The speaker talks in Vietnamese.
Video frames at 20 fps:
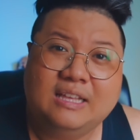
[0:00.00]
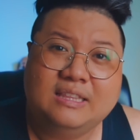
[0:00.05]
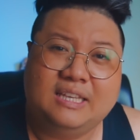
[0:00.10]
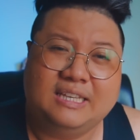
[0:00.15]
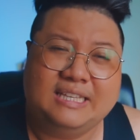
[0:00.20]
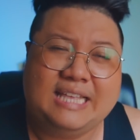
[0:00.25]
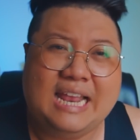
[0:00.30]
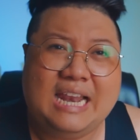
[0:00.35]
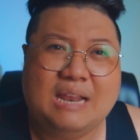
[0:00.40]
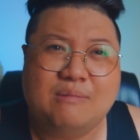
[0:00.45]

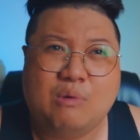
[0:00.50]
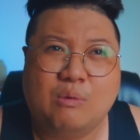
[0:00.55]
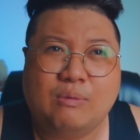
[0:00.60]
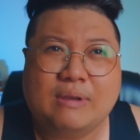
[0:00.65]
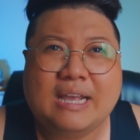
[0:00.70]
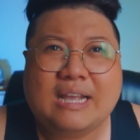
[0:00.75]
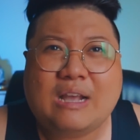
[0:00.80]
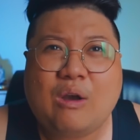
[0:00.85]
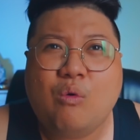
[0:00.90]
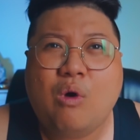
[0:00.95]
thì đây là một
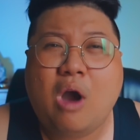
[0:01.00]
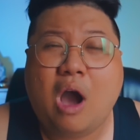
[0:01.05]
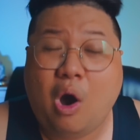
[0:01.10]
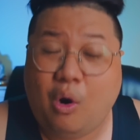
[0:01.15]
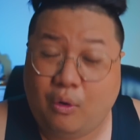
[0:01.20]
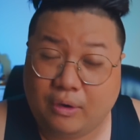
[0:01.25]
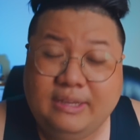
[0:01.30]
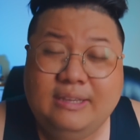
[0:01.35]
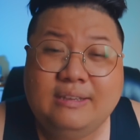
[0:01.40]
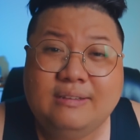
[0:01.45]
cái câu
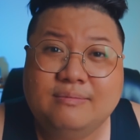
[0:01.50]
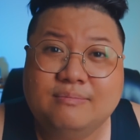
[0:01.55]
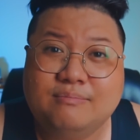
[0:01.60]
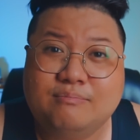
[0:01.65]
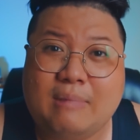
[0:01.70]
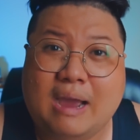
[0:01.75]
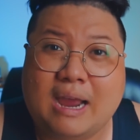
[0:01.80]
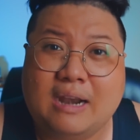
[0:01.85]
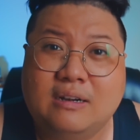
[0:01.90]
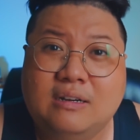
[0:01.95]
hỏi
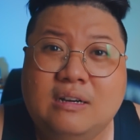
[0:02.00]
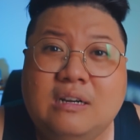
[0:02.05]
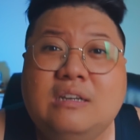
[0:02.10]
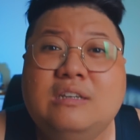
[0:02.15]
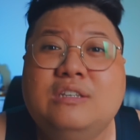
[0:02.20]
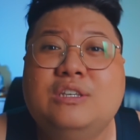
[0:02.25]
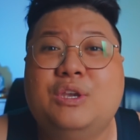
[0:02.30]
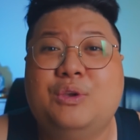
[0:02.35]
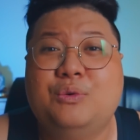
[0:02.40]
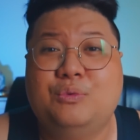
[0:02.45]
mà
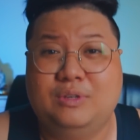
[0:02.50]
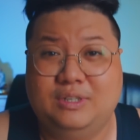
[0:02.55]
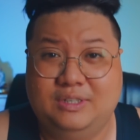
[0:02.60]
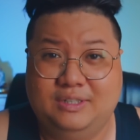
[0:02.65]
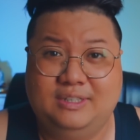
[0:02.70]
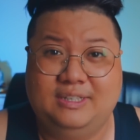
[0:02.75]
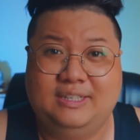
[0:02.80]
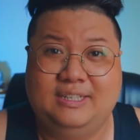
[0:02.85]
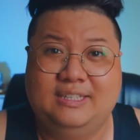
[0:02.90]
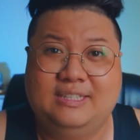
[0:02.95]
rất nhiều
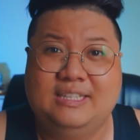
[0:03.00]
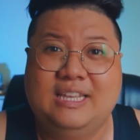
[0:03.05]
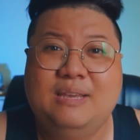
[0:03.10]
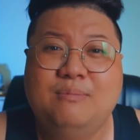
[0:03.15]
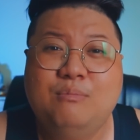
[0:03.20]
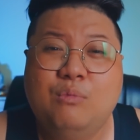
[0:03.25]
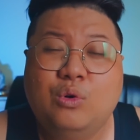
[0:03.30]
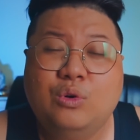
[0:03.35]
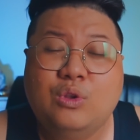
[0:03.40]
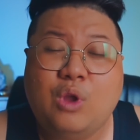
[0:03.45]
người đi
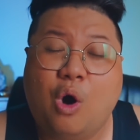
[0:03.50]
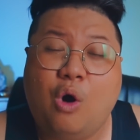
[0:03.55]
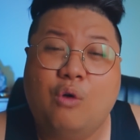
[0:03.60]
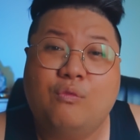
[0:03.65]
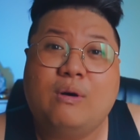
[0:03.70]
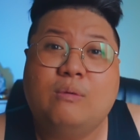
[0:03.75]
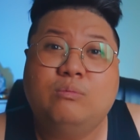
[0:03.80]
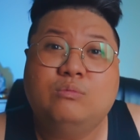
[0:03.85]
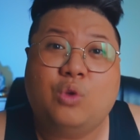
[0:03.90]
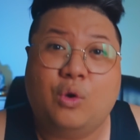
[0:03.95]
mua đồ
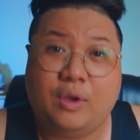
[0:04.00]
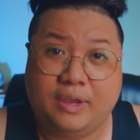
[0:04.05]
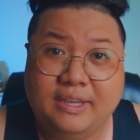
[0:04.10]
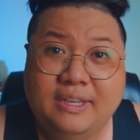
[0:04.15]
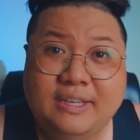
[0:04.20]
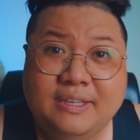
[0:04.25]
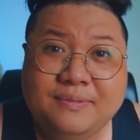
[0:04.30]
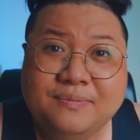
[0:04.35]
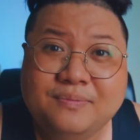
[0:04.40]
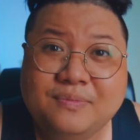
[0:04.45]
phong
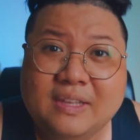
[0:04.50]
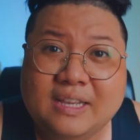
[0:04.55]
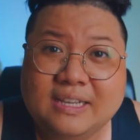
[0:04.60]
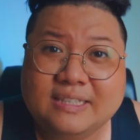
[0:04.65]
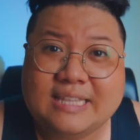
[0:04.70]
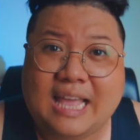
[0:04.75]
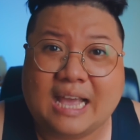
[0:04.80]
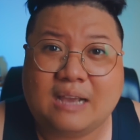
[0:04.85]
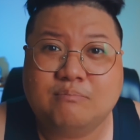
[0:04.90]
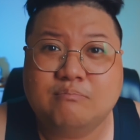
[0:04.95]
thủy
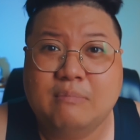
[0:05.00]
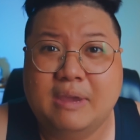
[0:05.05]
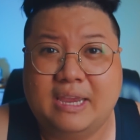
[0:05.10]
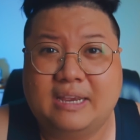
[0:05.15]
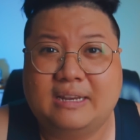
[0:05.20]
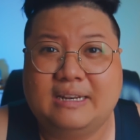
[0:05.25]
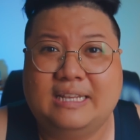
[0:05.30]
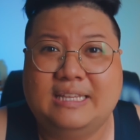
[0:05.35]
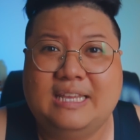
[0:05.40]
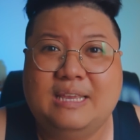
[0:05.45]
đặc
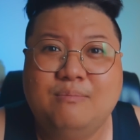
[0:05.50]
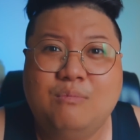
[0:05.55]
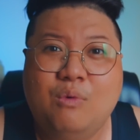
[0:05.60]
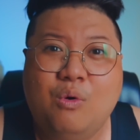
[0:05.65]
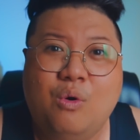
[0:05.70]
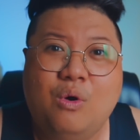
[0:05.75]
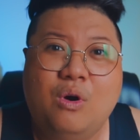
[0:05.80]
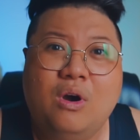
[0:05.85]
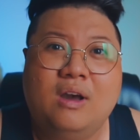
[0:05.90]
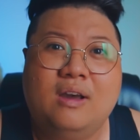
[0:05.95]
biệt là đi
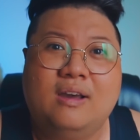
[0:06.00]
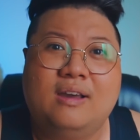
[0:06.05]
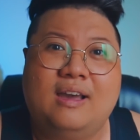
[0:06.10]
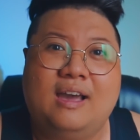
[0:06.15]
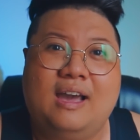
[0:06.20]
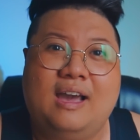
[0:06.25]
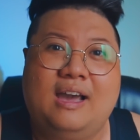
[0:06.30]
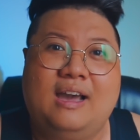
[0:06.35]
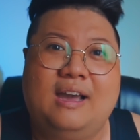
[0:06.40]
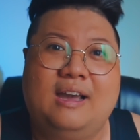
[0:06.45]
mua
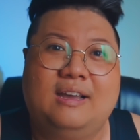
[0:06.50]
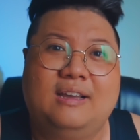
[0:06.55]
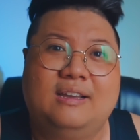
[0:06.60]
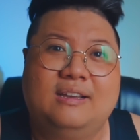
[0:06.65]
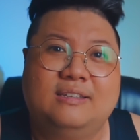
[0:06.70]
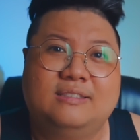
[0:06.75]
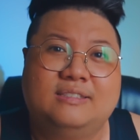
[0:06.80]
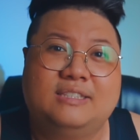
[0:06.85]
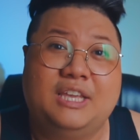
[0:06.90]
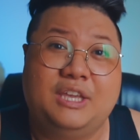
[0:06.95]
à,
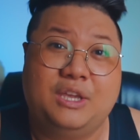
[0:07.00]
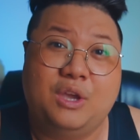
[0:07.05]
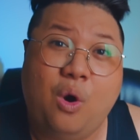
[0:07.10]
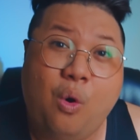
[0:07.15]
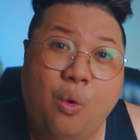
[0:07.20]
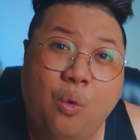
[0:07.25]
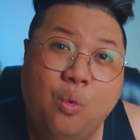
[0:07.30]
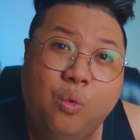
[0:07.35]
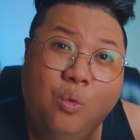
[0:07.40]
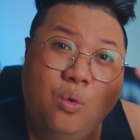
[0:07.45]
tỳ
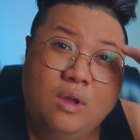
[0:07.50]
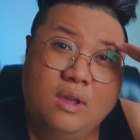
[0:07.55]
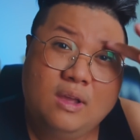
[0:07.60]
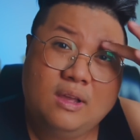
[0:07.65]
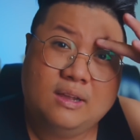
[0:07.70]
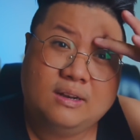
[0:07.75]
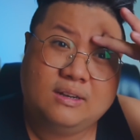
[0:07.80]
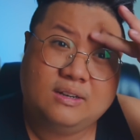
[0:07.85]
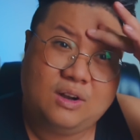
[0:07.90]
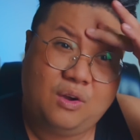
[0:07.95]
hưu
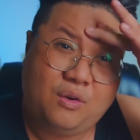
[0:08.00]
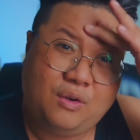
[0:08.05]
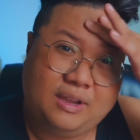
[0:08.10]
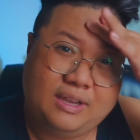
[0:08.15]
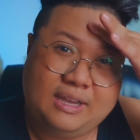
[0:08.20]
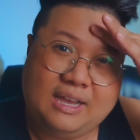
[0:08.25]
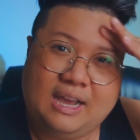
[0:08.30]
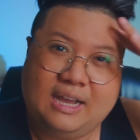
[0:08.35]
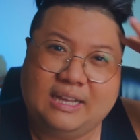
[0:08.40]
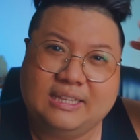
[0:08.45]

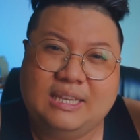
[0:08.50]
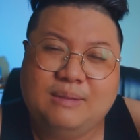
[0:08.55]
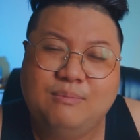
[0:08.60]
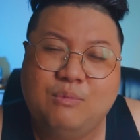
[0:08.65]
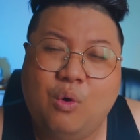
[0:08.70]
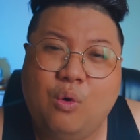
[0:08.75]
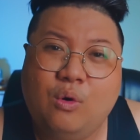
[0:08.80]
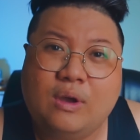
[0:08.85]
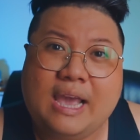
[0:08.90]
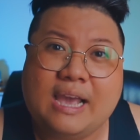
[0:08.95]
rồi à, đi
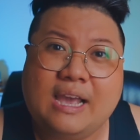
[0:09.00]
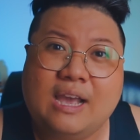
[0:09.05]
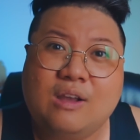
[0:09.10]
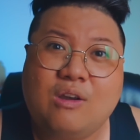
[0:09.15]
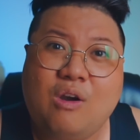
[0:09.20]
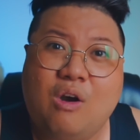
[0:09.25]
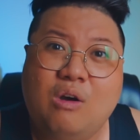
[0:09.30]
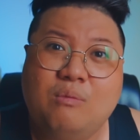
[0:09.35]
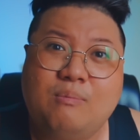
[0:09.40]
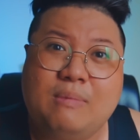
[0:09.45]
mua các cái
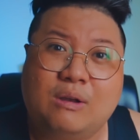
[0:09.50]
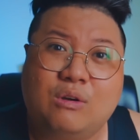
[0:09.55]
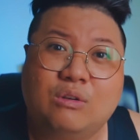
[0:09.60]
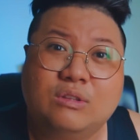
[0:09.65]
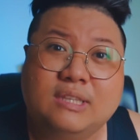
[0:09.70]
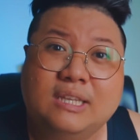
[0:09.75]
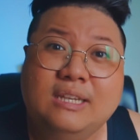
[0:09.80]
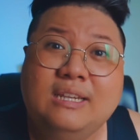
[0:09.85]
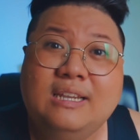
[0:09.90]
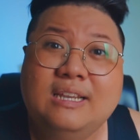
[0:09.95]
con mà có
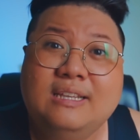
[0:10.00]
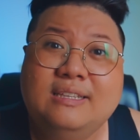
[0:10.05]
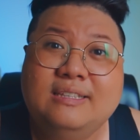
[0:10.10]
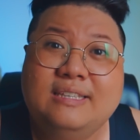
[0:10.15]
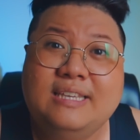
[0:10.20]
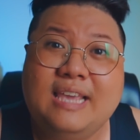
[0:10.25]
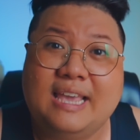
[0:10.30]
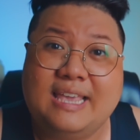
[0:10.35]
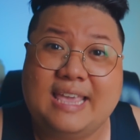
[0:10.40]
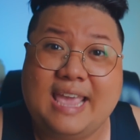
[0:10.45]
tính
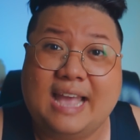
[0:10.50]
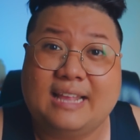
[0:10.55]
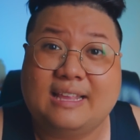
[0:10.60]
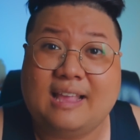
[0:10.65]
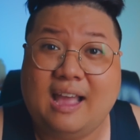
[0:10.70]
linh về nhà